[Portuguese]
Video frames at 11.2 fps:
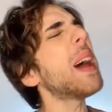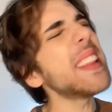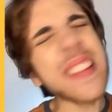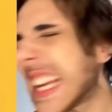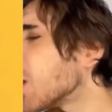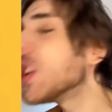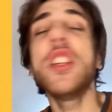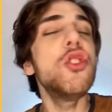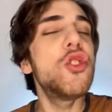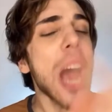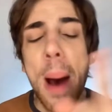aparecer aqui com
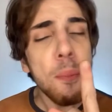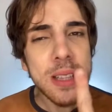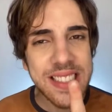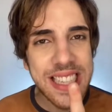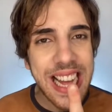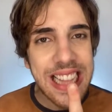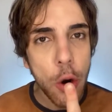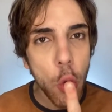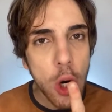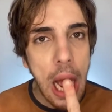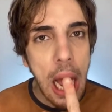esse diabo dessa
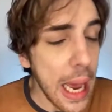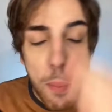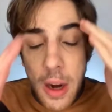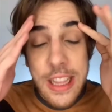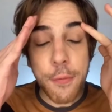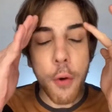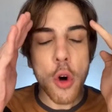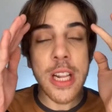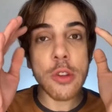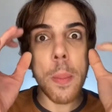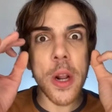tartaruga, quem bota
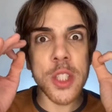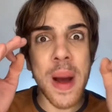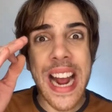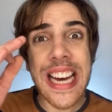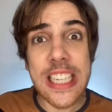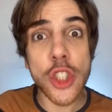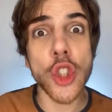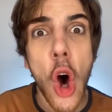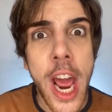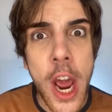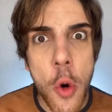fogo na tua próxima casa
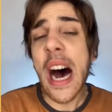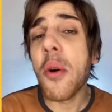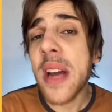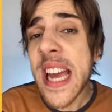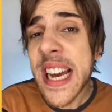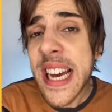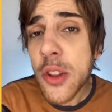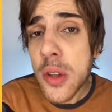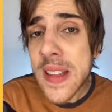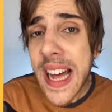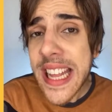sou eu. Alguém aí
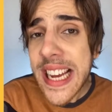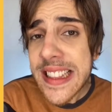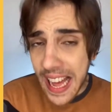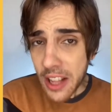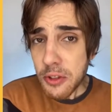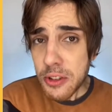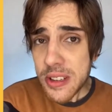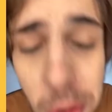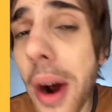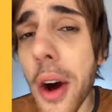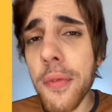adotaria a Tati?
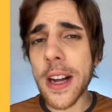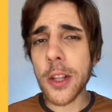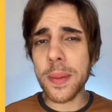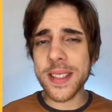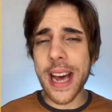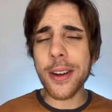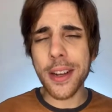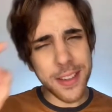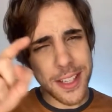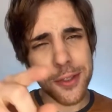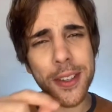E qual é o fato bizarro
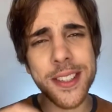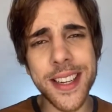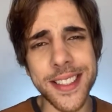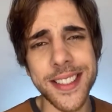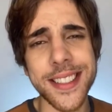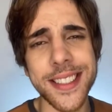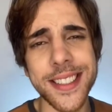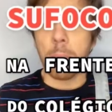da vida de vocês?